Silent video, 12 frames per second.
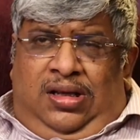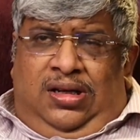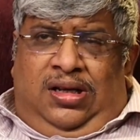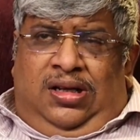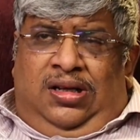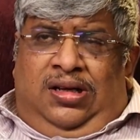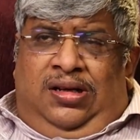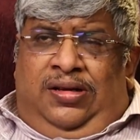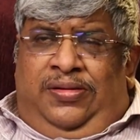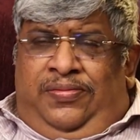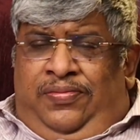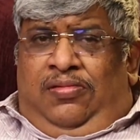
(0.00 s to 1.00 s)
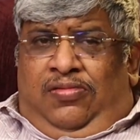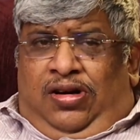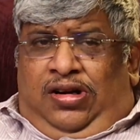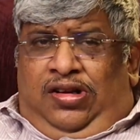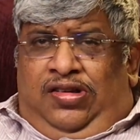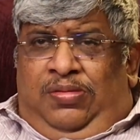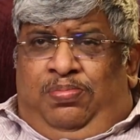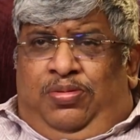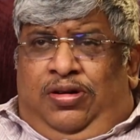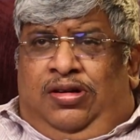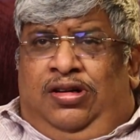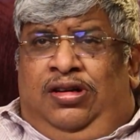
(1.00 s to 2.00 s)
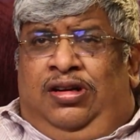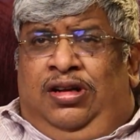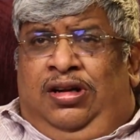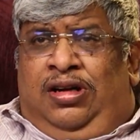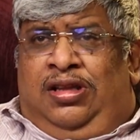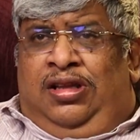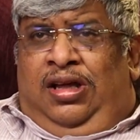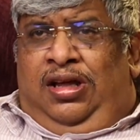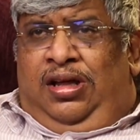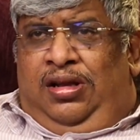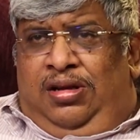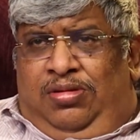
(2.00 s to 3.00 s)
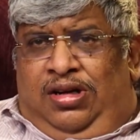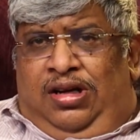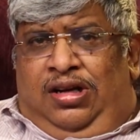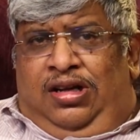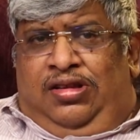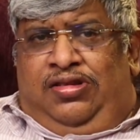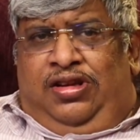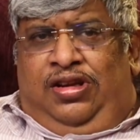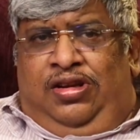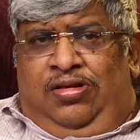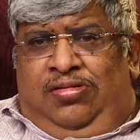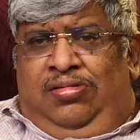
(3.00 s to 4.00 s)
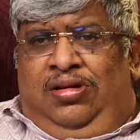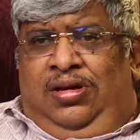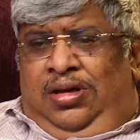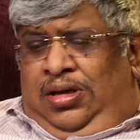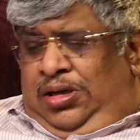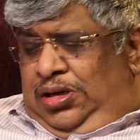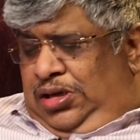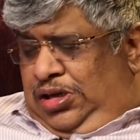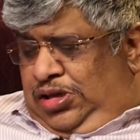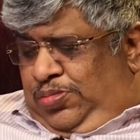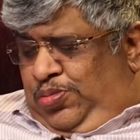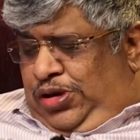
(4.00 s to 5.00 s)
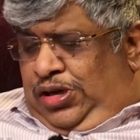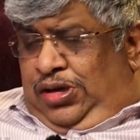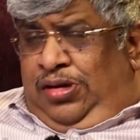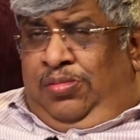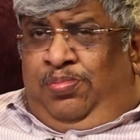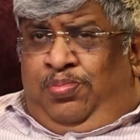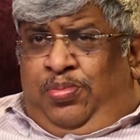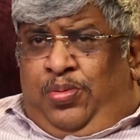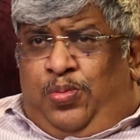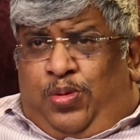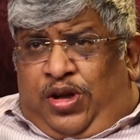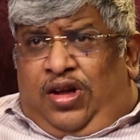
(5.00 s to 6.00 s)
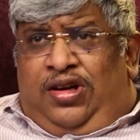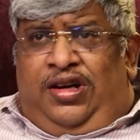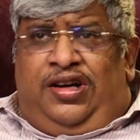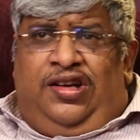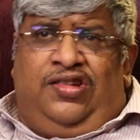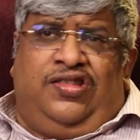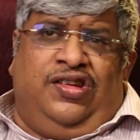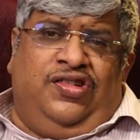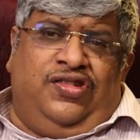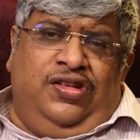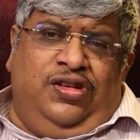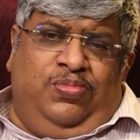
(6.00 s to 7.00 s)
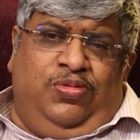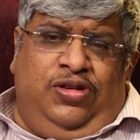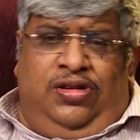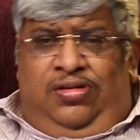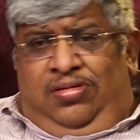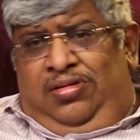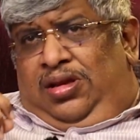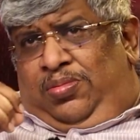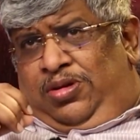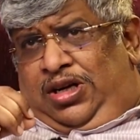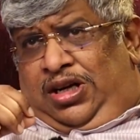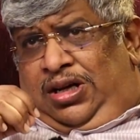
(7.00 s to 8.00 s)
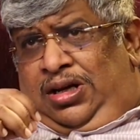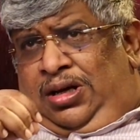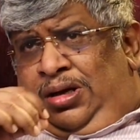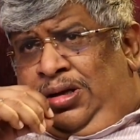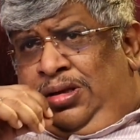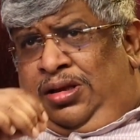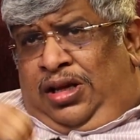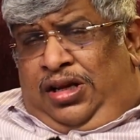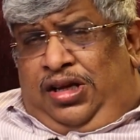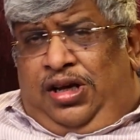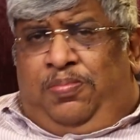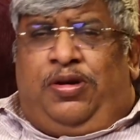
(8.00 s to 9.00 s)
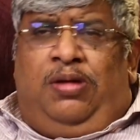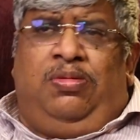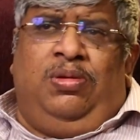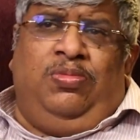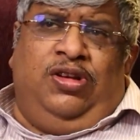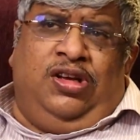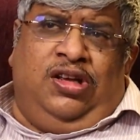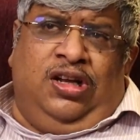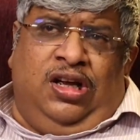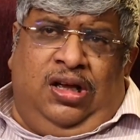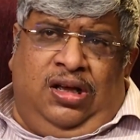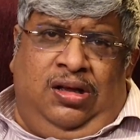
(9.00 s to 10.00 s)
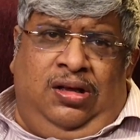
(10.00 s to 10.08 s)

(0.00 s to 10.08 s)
அதனால் வாட் இஸ் இம்பார்ட்டண்ட்டுங்கிறத நம்மளுக்கு நல்லா தெரியணும் இது பேர் ப்ரையாரிட்டைசேஷன்னு பேர் நம்மகிட்ட நிறைய ப்ராப்ளம் இருக்குன்னா